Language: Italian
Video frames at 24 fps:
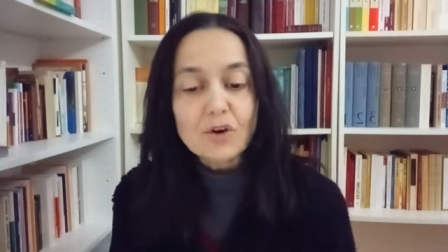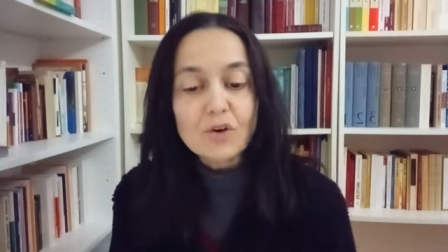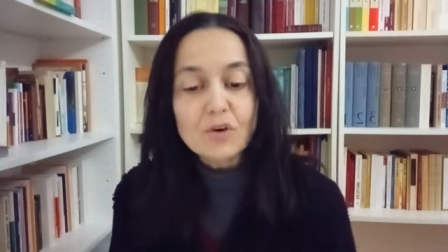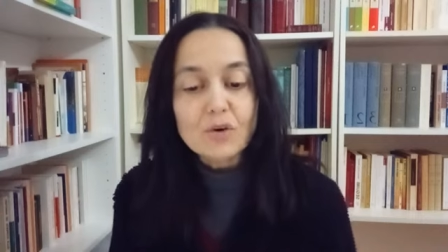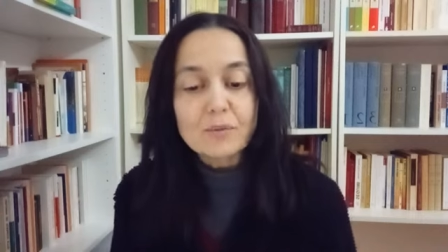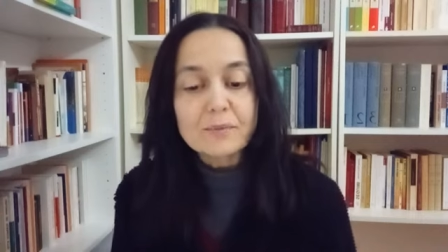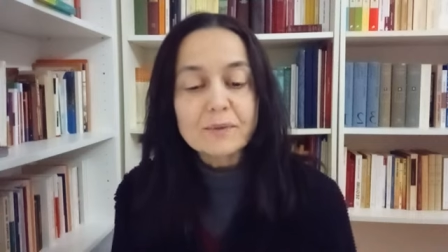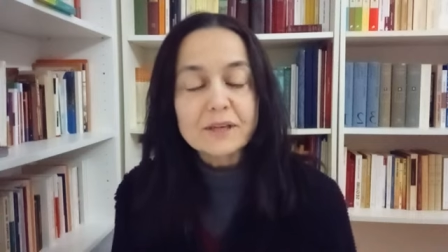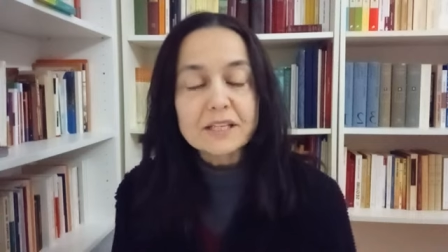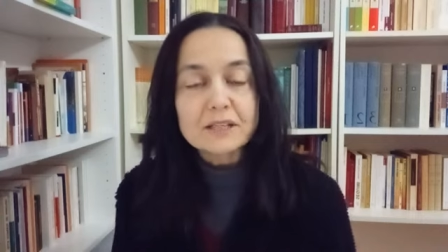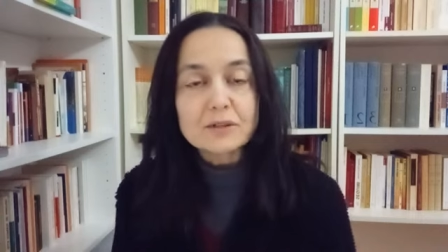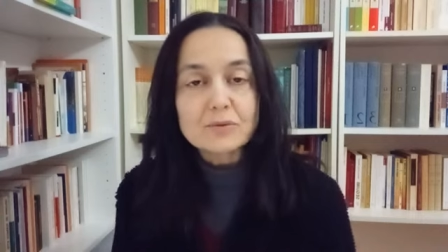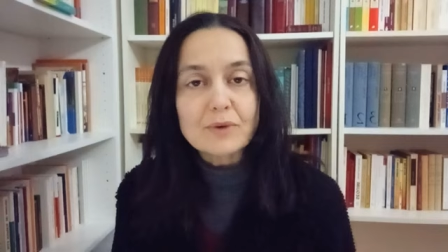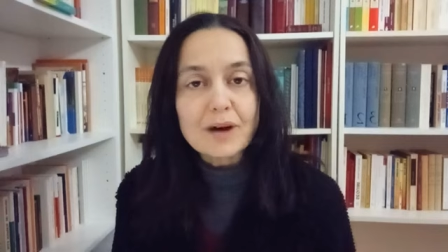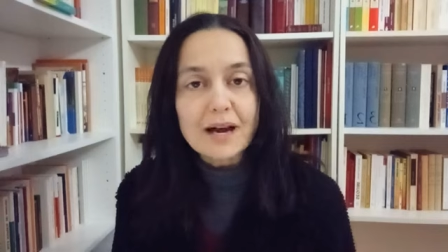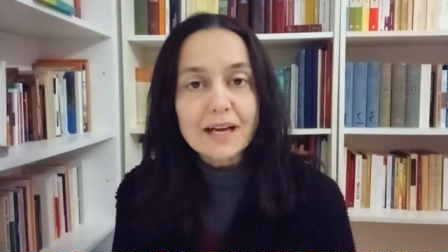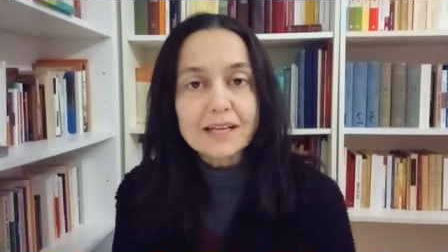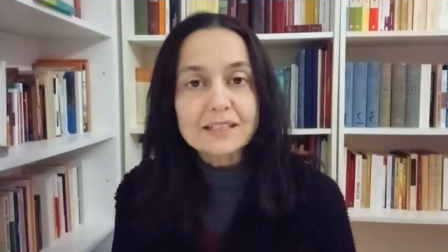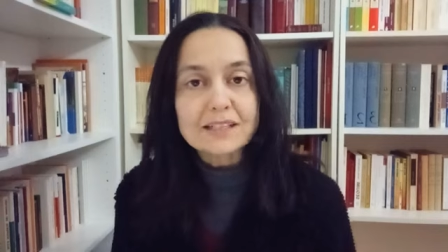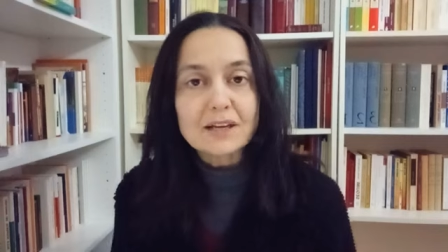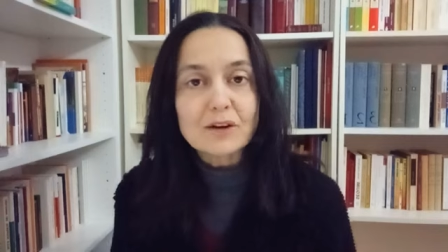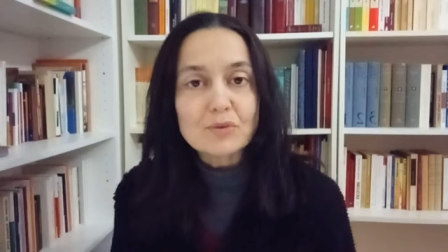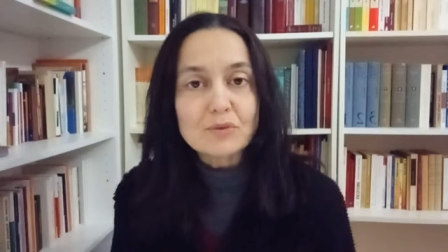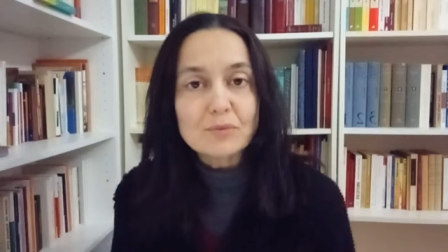come li
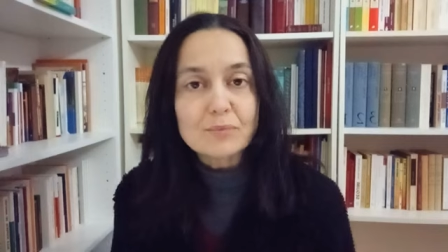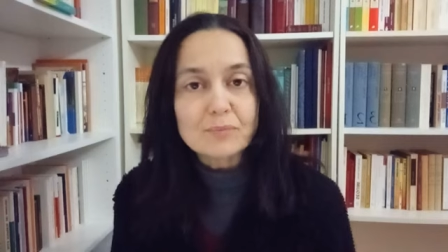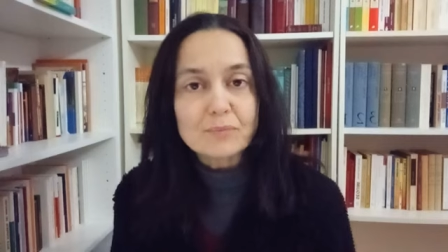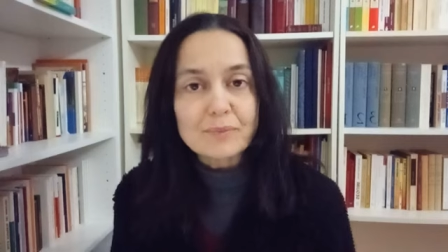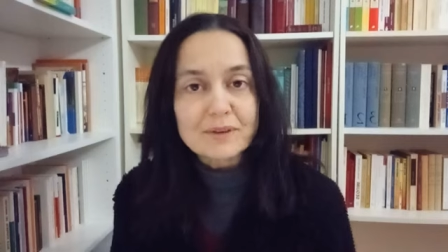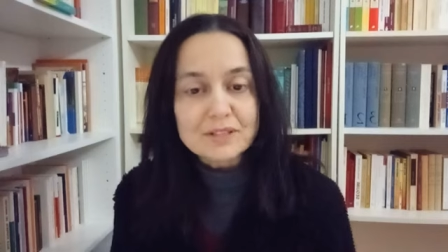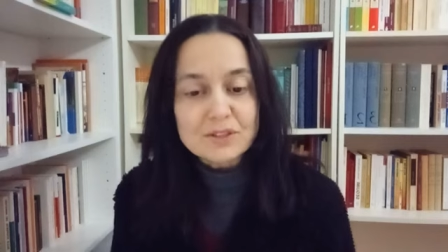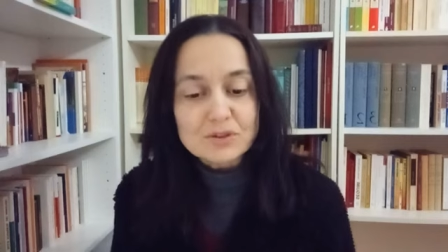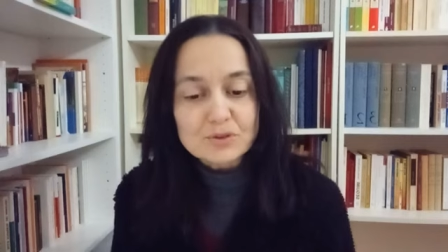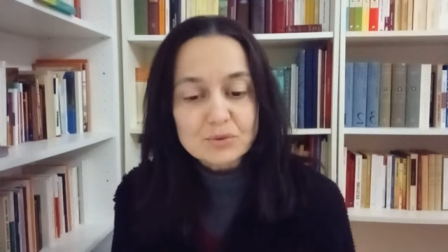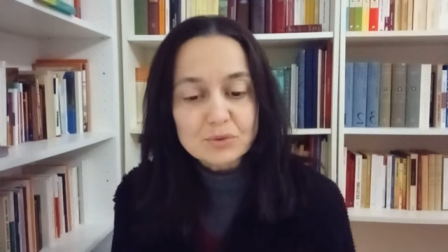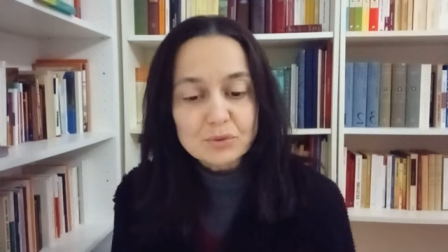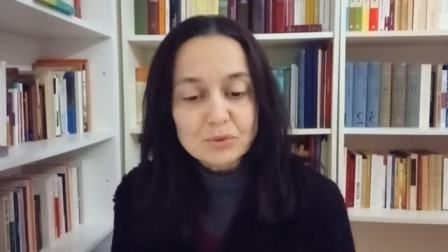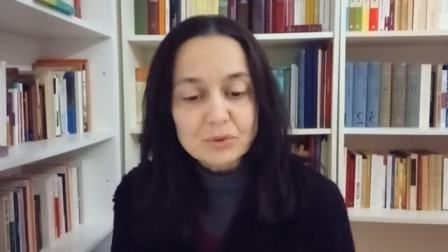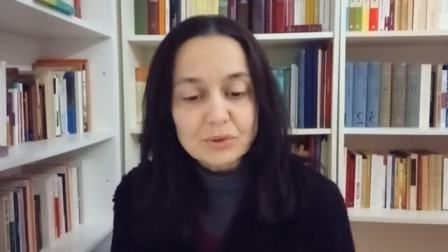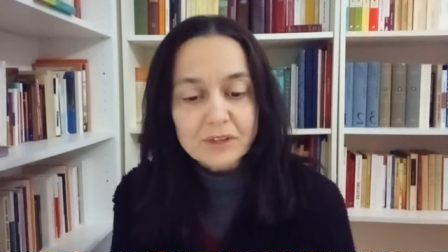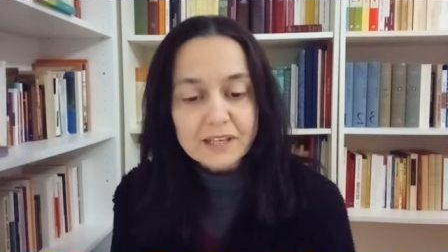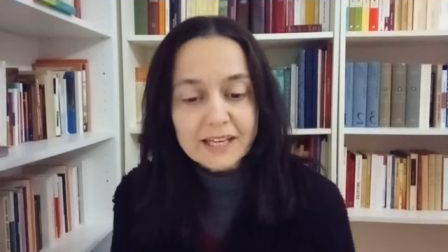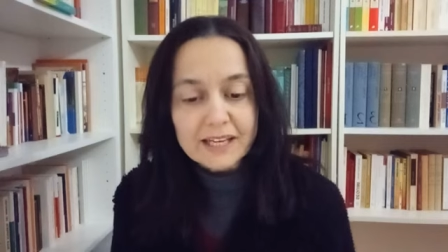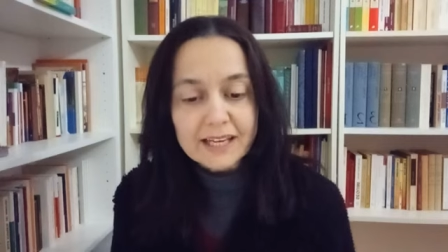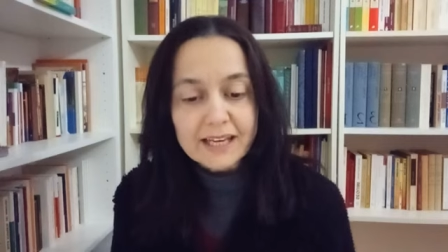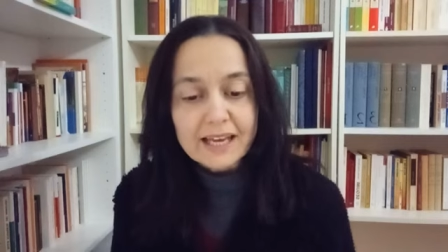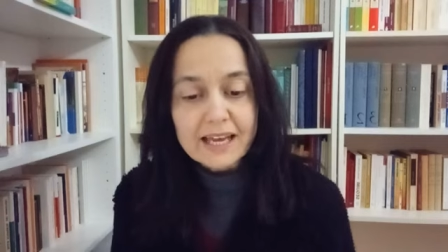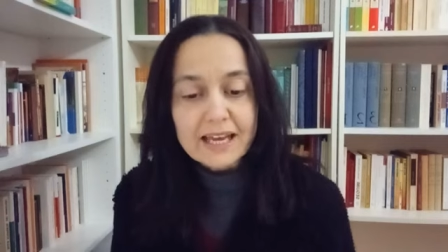guarda un
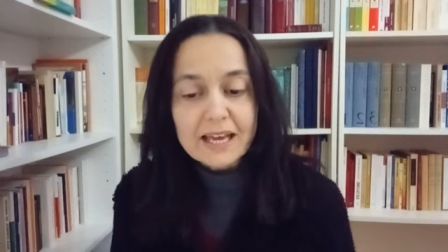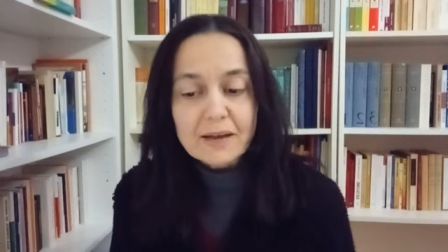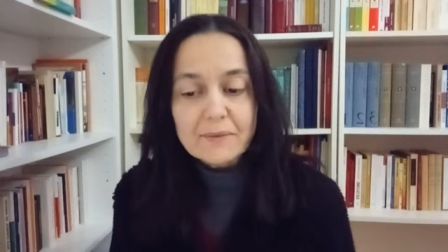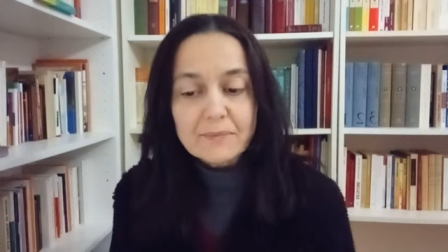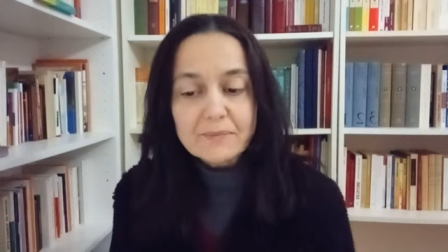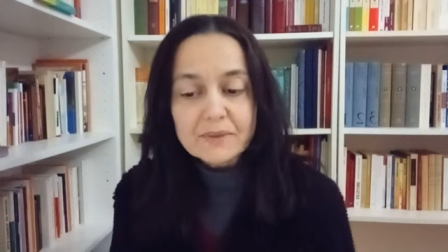pastore,